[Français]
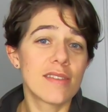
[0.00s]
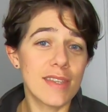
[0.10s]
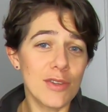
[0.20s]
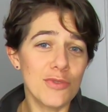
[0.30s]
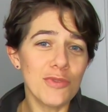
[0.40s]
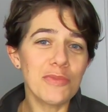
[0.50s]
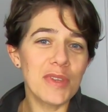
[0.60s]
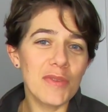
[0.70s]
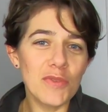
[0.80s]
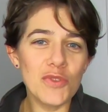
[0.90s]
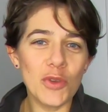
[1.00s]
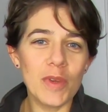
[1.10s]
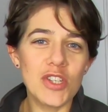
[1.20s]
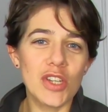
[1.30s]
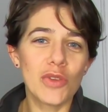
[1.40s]
Salut, bienvenue sur
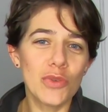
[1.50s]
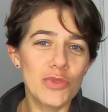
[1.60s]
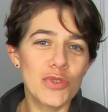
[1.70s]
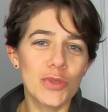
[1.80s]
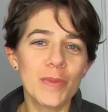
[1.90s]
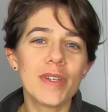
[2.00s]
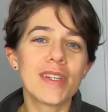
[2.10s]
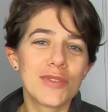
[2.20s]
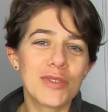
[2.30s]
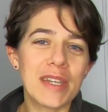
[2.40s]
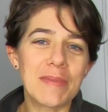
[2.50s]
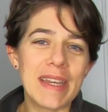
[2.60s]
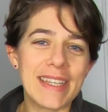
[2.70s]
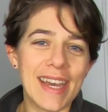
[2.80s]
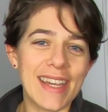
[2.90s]
ma chaîne YouTube du
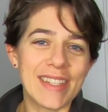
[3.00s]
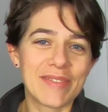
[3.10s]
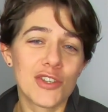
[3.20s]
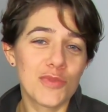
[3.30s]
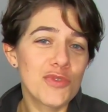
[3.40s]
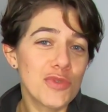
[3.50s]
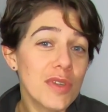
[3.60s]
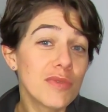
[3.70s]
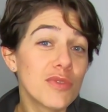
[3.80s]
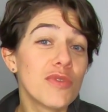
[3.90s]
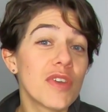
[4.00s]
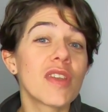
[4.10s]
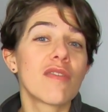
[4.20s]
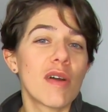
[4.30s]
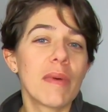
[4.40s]
by Karen. Je me suis dit que vous deviez
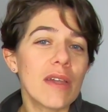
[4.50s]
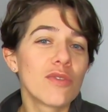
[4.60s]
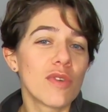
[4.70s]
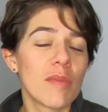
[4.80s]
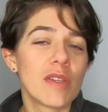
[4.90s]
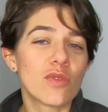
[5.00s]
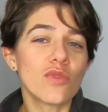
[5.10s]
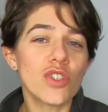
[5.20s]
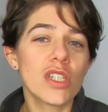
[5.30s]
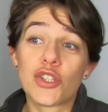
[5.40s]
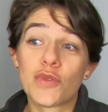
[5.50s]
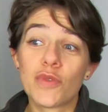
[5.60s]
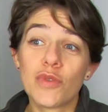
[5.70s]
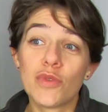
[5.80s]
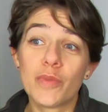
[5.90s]
en avoir marre de voir ma tronche. Je
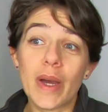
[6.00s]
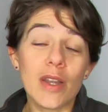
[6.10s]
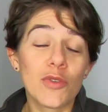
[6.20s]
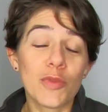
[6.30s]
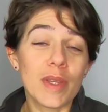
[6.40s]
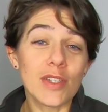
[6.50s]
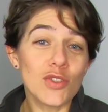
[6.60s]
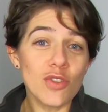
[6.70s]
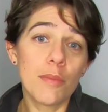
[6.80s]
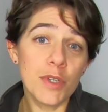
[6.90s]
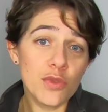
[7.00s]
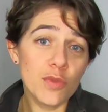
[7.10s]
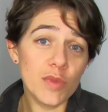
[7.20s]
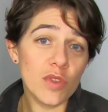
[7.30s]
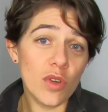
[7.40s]
vous parle de plein de choses, mais je
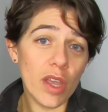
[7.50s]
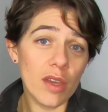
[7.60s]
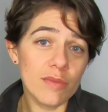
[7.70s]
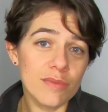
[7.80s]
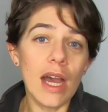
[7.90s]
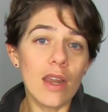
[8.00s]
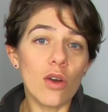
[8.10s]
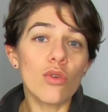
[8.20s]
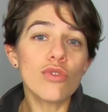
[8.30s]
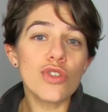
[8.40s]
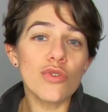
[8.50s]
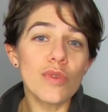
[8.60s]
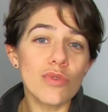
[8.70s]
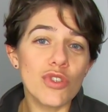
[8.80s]
vous montre rien. Alors aujourd'hui, on